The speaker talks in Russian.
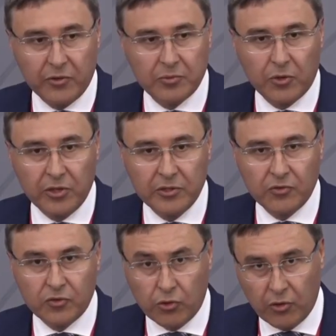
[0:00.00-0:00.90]
на
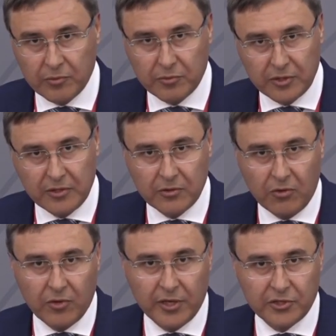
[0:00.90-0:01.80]
юриспруденцию в широком смысле
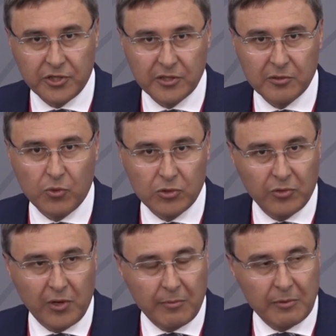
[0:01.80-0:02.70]
слова. Я сейчас
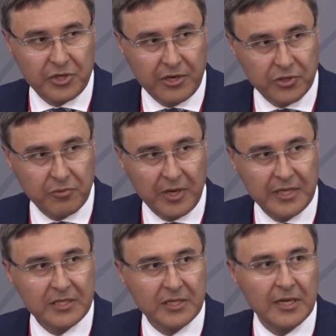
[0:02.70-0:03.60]
использую как обобщающее
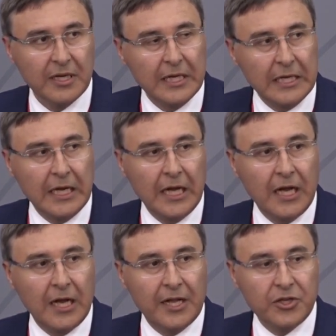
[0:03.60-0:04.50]
понятие.
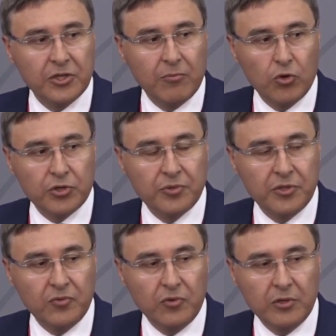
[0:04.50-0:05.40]
Конечно, больше
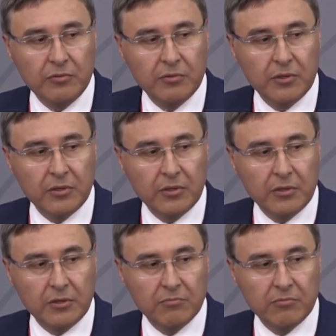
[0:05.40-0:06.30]
всего
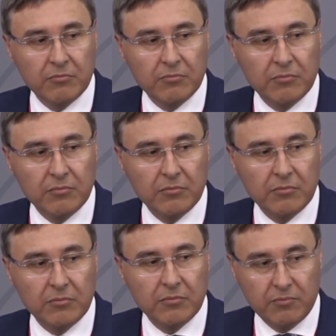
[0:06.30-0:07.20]
э,
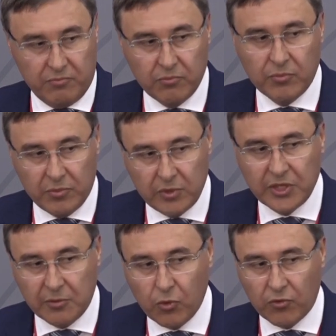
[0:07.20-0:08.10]
до
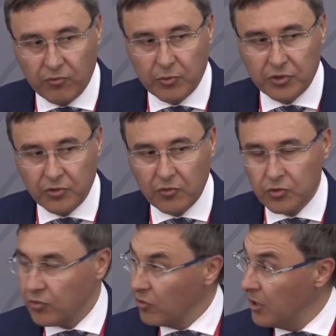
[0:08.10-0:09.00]
сих пор
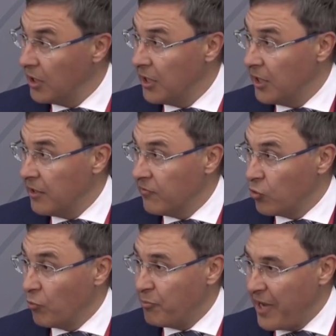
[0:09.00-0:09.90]
выпускников школ,
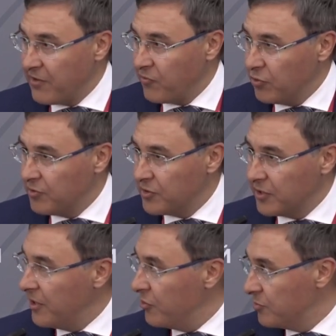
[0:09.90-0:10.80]
в топ-5 входит
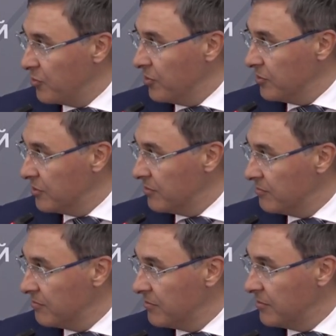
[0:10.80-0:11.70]
всегда юриспруденция.
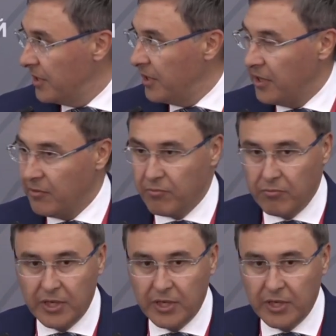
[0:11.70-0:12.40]
И